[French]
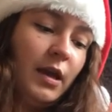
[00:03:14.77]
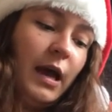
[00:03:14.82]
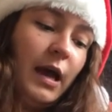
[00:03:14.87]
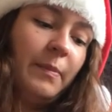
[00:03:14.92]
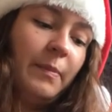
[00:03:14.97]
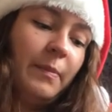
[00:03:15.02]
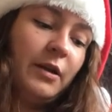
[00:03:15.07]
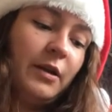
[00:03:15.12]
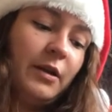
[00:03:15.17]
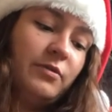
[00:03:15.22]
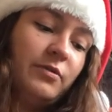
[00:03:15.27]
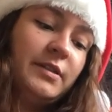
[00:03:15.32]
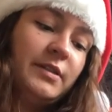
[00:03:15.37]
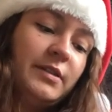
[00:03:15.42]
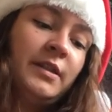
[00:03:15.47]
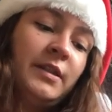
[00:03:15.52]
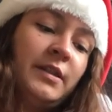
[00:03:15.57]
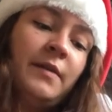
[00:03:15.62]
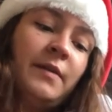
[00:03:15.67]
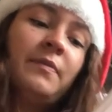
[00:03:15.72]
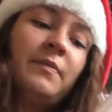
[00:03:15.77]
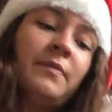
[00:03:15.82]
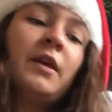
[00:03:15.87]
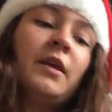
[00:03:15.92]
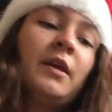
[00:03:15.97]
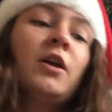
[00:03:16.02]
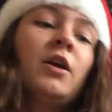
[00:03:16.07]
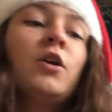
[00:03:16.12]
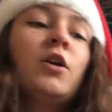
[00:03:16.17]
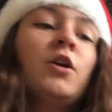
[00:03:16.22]
Après le dîner,
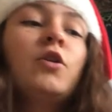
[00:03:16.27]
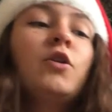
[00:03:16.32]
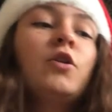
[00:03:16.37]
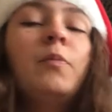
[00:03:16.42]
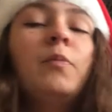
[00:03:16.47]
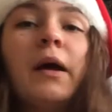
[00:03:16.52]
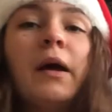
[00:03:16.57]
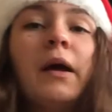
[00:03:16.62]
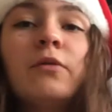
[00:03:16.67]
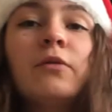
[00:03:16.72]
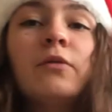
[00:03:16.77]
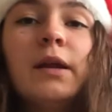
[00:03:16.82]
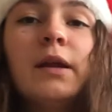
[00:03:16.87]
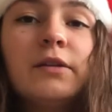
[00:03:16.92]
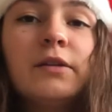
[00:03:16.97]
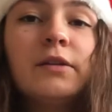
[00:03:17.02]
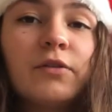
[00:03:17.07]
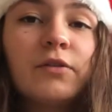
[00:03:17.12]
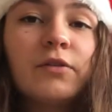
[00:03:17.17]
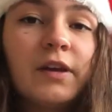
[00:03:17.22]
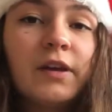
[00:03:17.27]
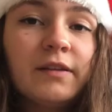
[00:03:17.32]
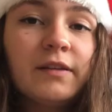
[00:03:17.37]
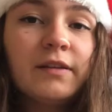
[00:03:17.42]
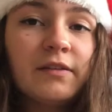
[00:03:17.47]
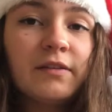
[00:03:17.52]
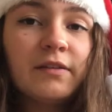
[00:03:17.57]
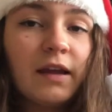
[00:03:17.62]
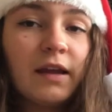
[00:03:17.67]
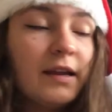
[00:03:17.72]
le Père Noël est en train
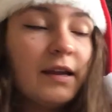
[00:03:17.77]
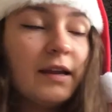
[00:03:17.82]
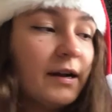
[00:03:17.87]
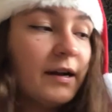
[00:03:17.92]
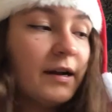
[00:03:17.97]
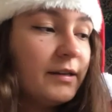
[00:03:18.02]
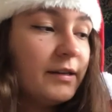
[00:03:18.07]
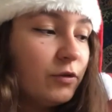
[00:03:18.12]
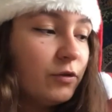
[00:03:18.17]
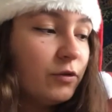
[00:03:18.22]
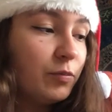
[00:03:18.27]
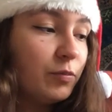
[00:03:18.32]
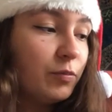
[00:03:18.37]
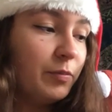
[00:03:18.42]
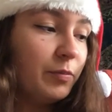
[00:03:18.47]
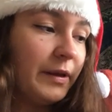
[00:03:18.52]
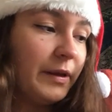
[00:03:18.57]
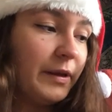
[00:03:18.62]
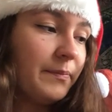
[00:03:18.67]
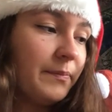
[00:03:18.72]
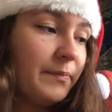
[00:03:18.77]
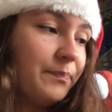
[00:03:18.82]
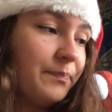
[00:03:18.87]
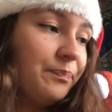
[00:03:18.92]
d'installer un lit de poupée